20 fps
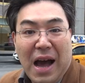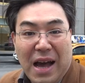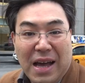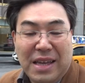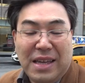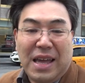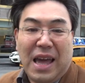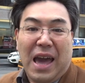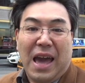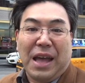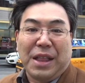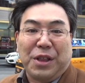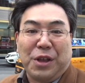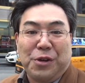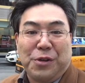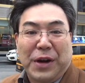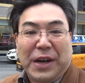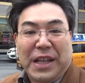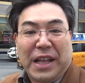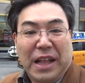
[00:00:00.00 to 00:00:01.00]
はい、えー、と
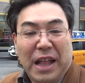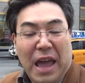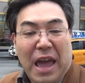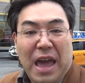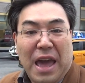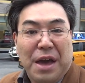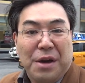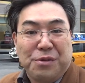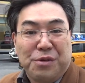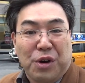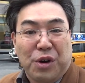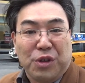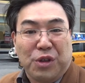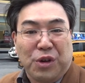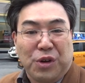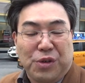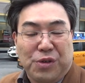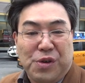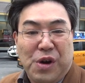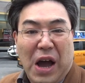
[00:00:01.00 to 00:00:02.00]
いうわけでね、えー、
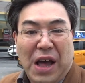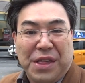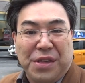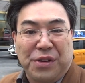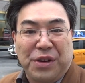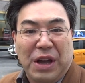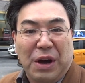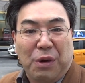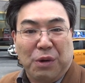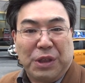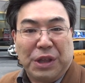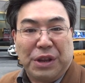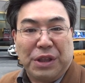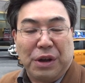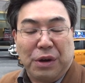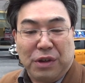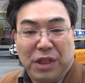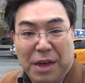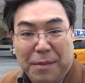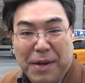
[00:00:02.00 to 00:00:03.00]
ウォルドルフ・アストリアホテル
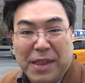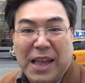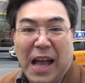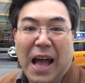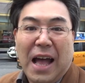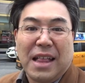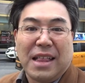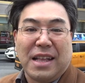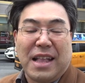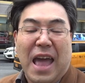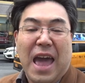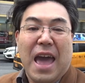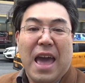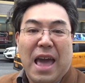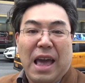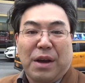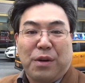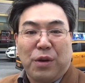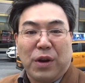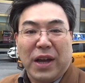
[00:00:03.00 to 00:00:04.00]
でございましたでね、
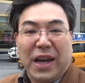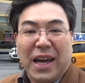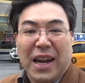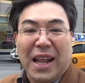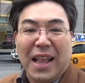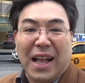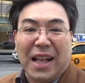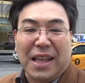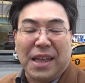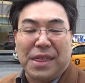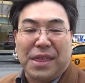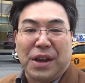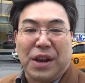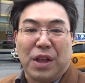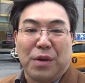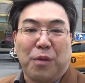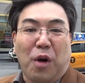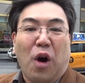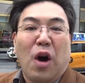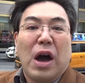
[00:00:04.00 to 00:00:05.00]
えー、これからなんですけれ
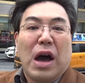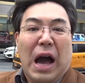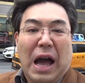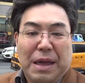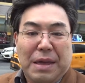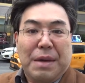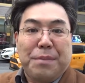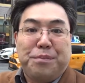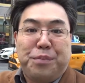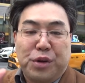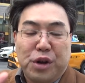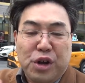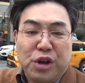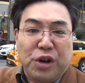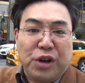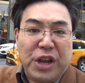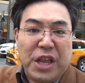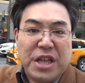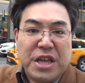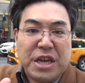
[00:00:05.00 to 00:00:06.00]
どもはい
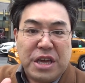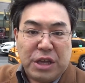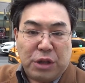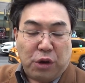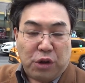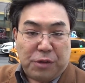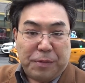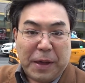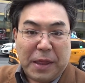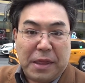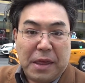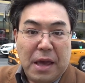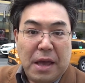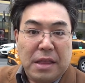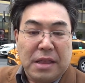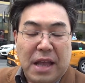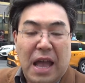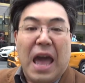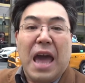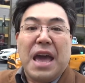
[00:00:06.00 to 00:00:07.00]
ブルックリンに移動します
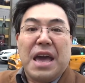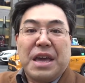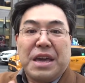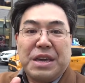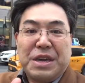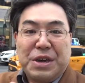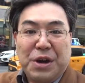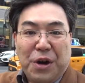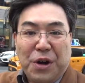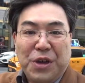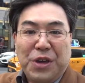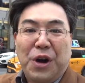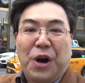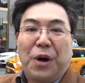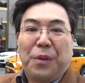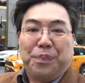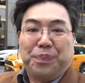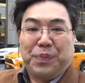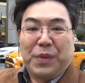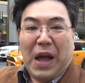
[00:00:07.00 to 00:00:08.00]
でいよい
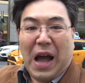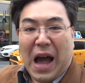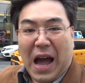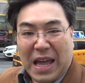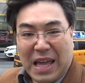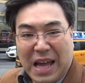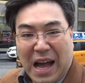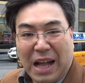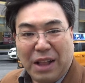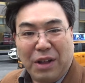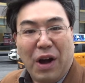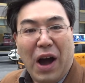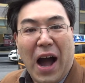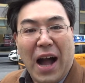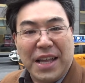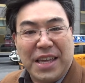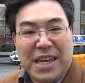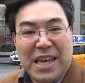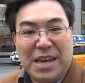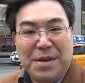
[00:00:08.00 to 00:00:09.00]
よはい、あの
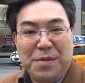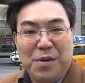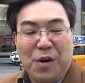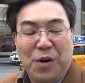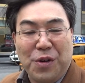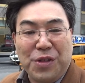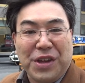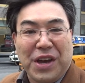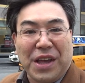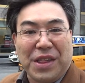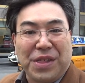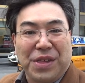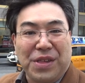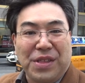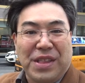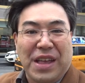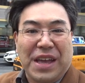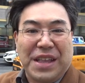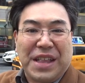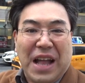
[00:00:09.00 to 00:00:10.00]
アキーム王子が住
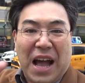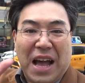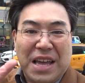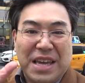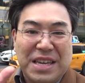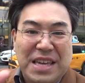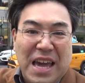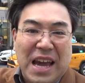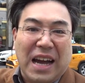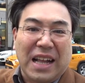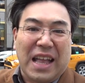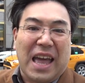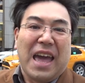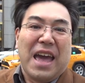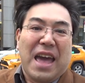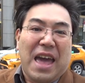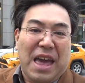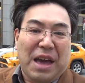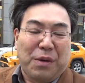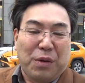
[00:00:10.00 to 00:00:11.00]
んでいた家がね、
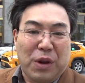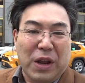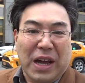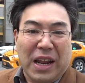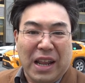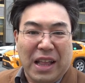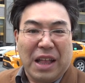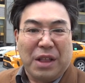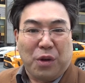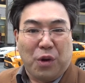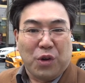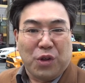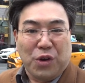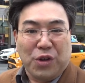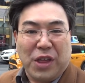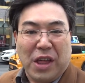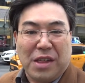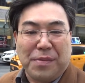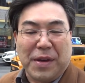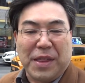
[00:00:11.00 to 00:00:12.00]
えー、これからね登場
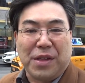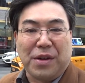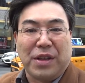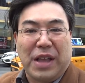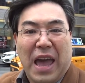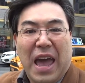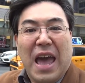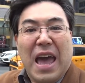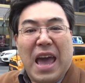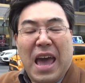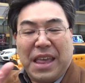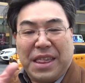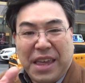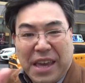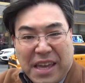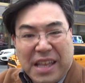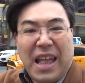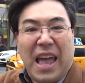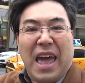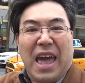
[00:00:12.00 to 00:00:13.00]
いたしますので、えー、
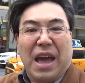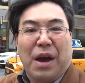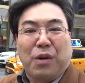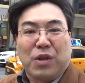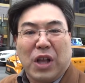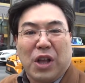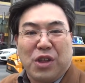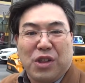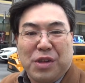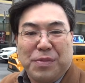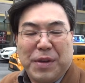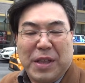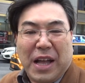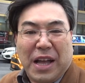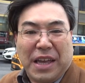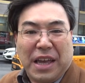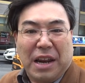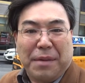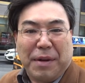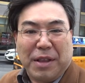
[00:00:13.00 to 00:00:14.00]
ぜひね、えー、お楽しみいた
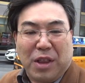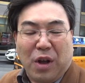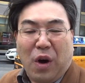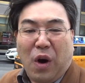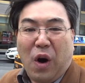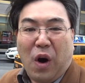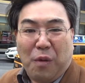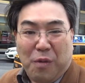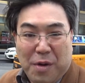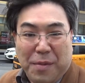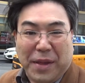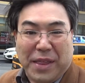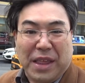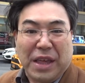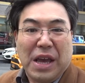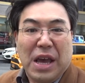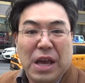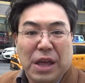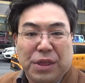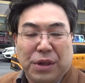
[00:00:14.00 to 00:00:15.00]
だければと思いま
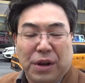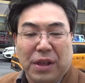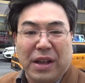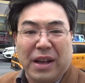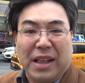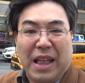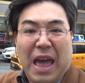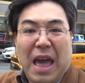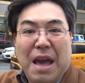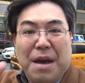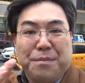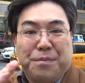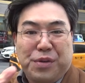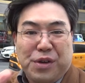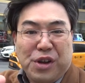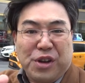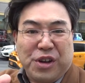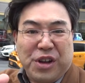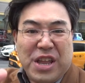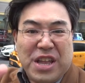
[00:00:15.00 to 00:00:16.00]
すそれではね
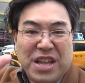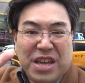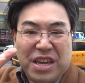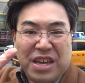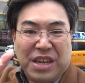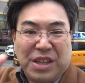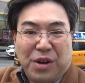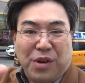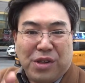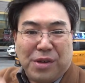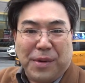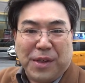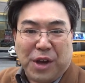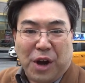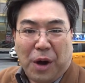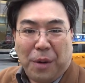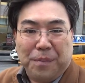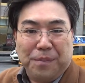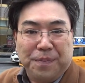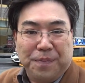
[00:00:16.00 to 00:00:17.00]
ブルックリンに移動しま
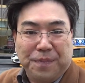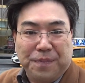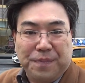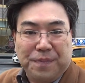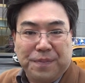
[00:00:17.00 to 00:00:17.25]
しょう